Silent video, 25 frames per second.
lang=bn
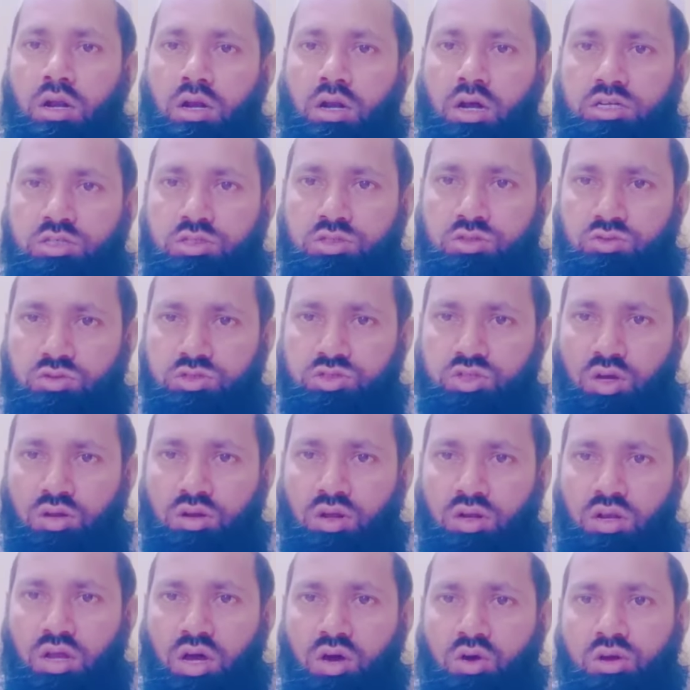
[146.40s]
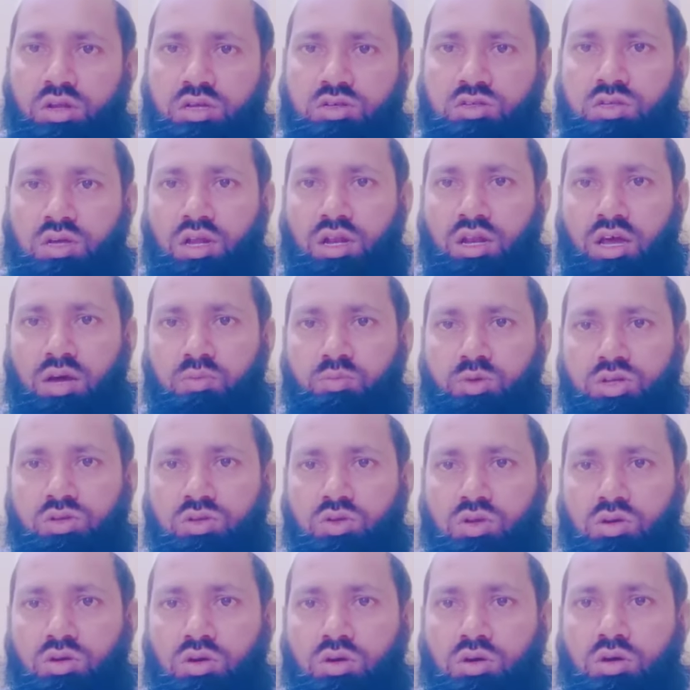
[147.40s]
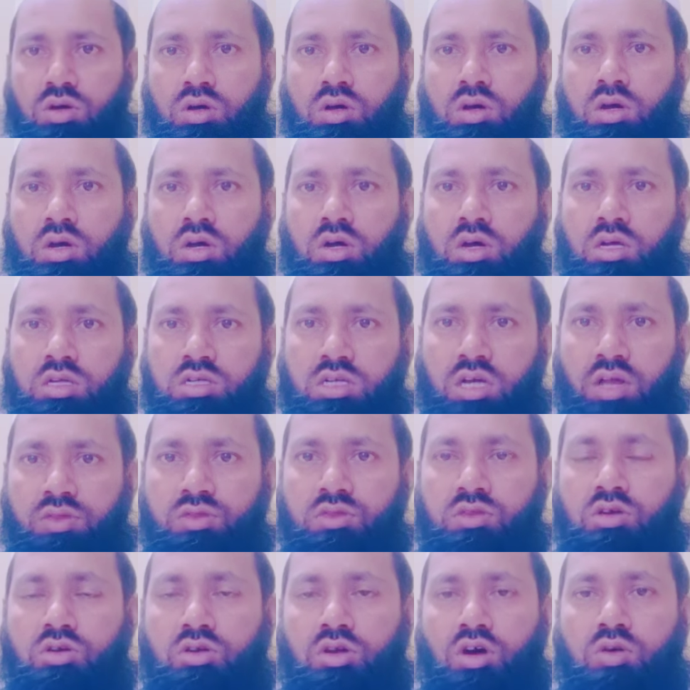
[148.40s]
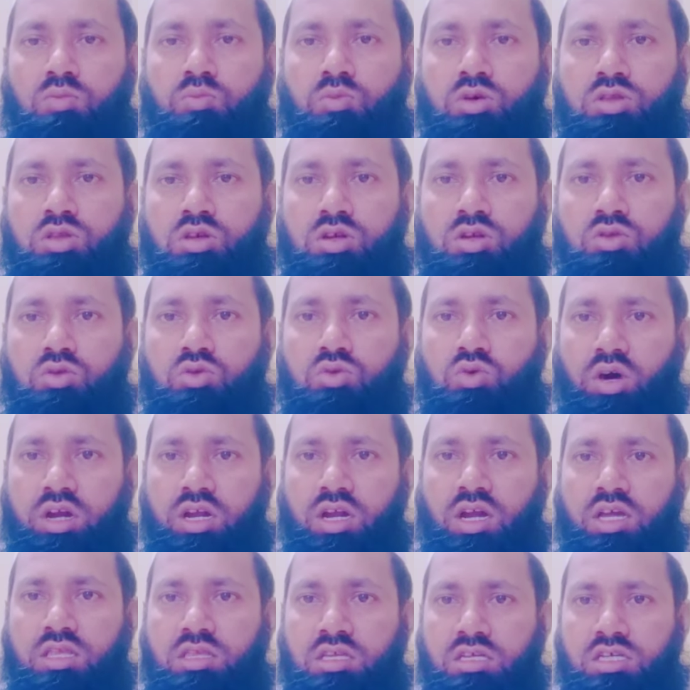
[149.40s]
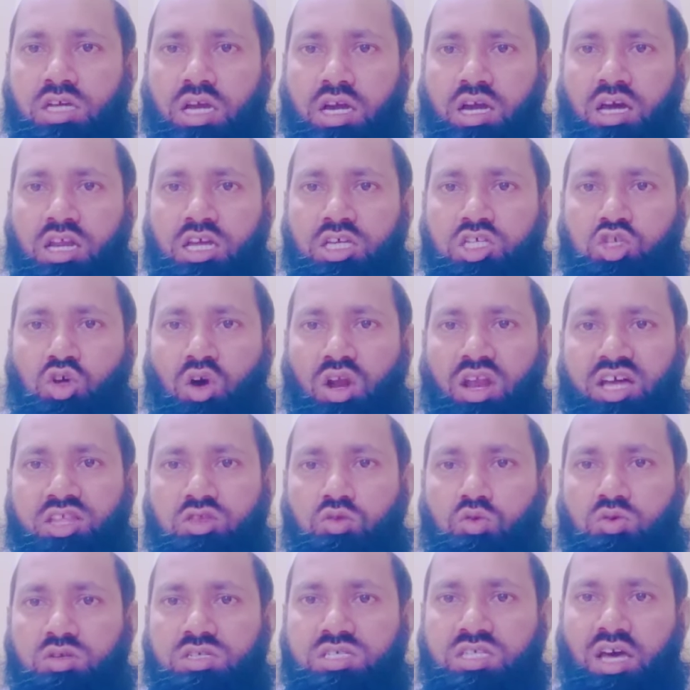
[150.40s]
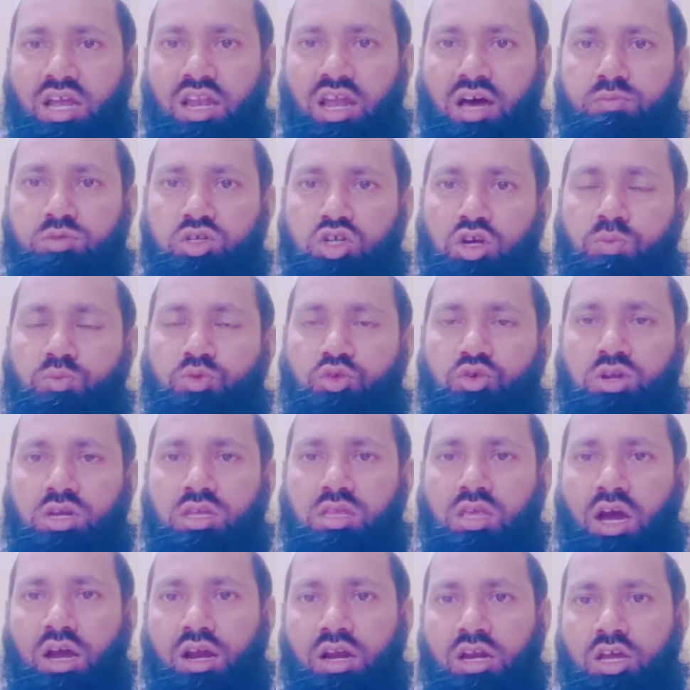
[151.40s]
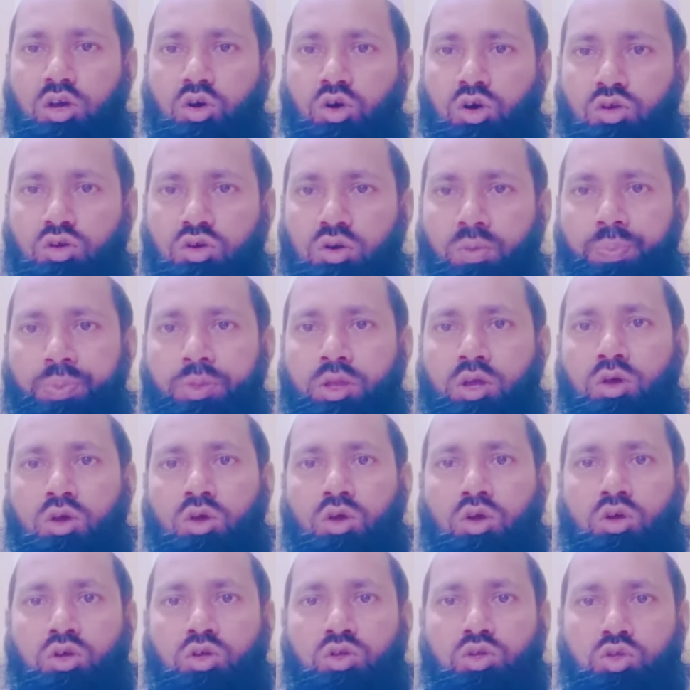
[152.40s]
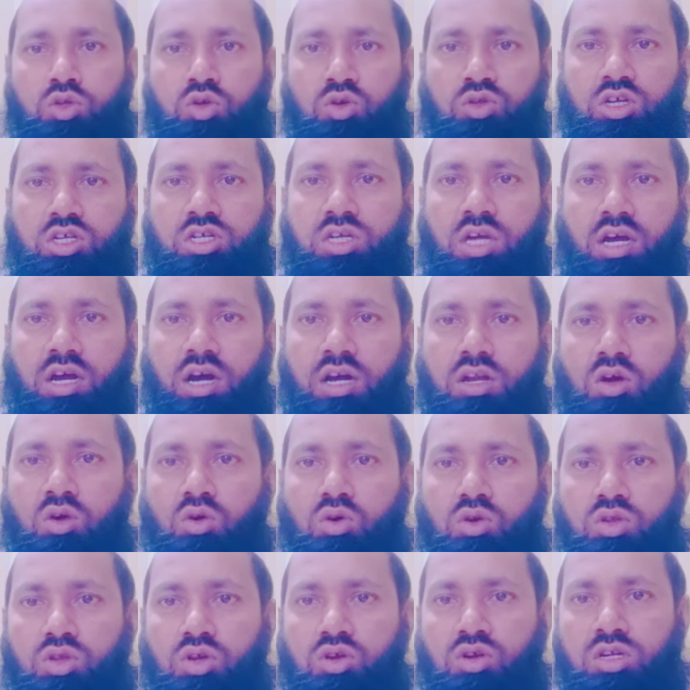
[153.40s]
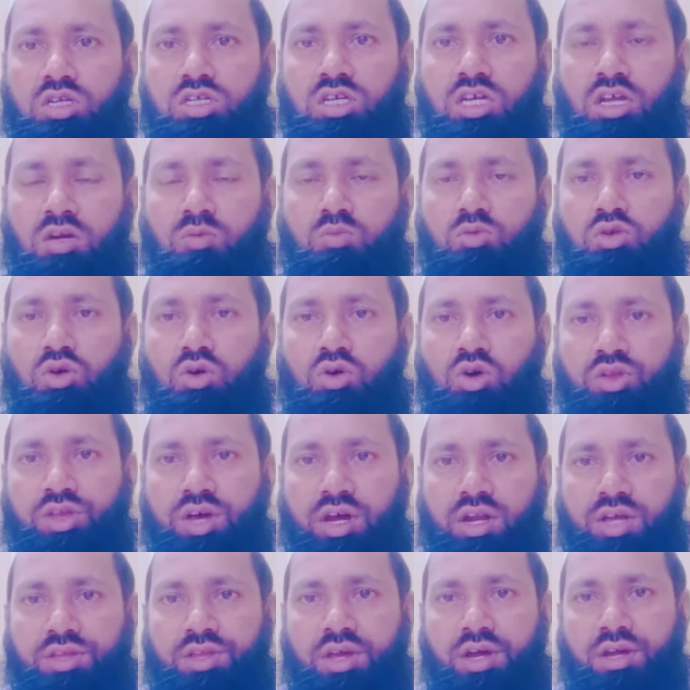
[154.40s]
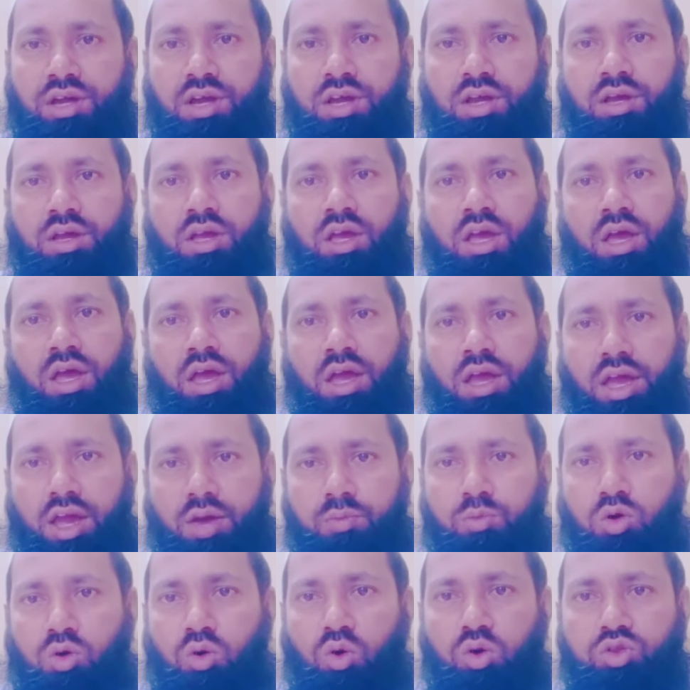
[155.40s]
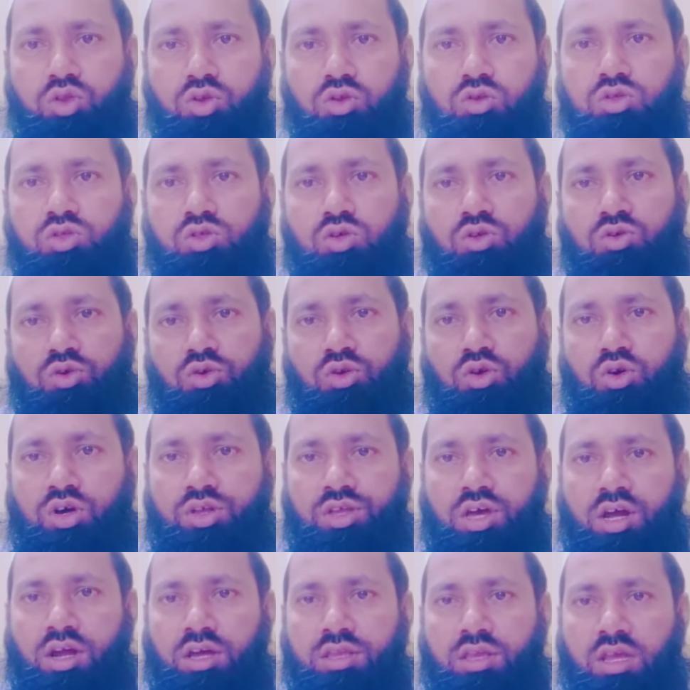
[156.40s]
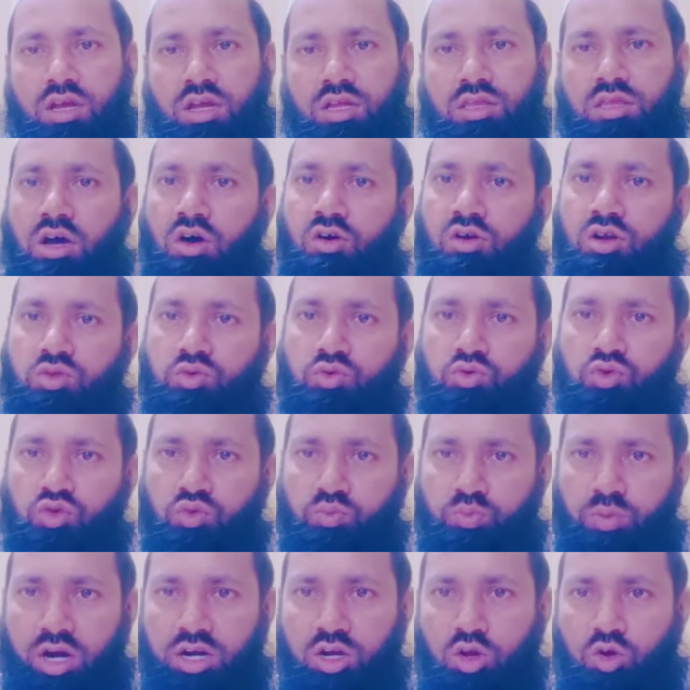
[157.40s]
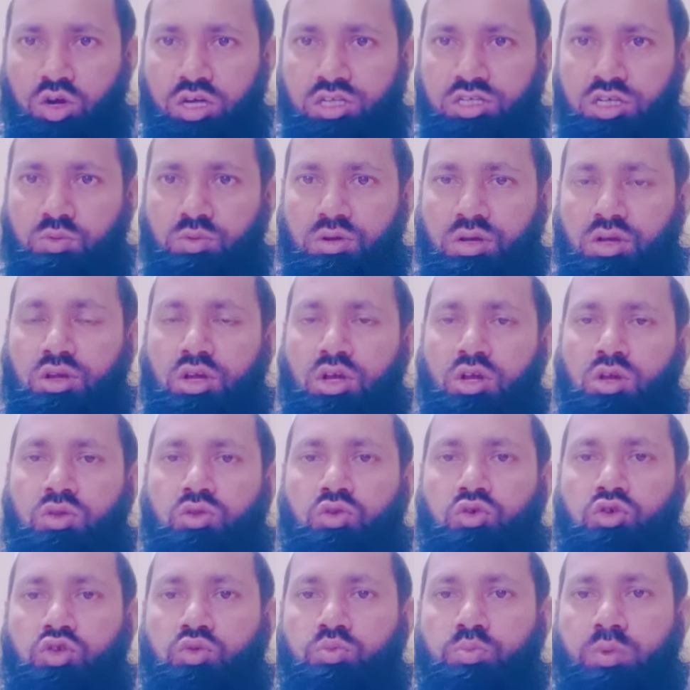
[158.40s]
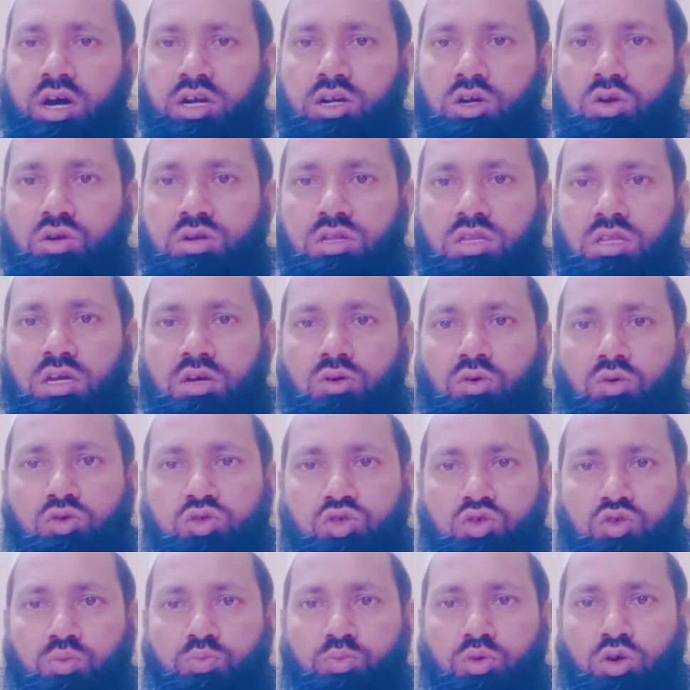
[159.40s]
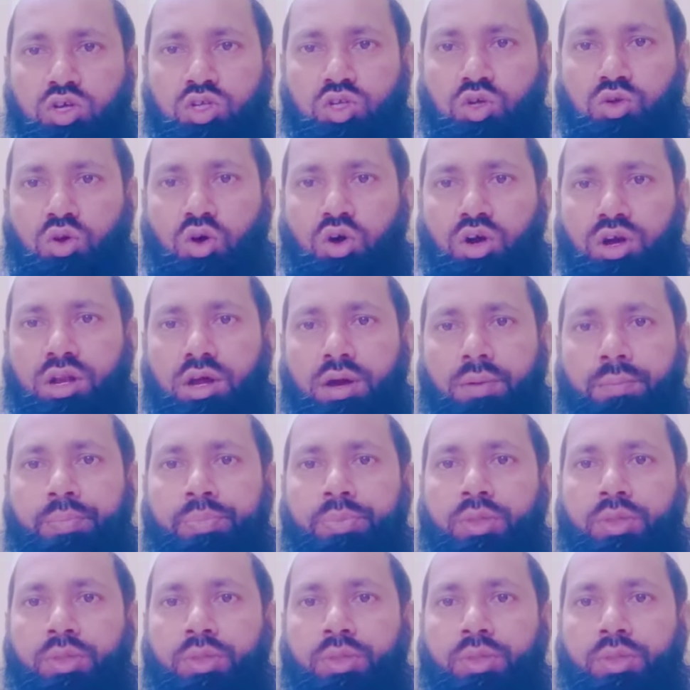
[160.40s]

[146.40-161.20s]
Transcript: রাসুল সাল্লাহ সাল্লামের জন্য শান্তি ও রহমতের দোয়ার ক্ষেত্রে সেখানে সালাত ও সালাম শব্দটি থাকলেই হলো যদি সেখানে কোনো ধরনের শিরিকমূলক কথা না থাকে এবং অতিরঞ্জন কোনো কথা না থাকে তাহলে দূরত পাঠ হয়ে যাবে দূরত পাঠ করতে অজুর প্রয়োজন হয় না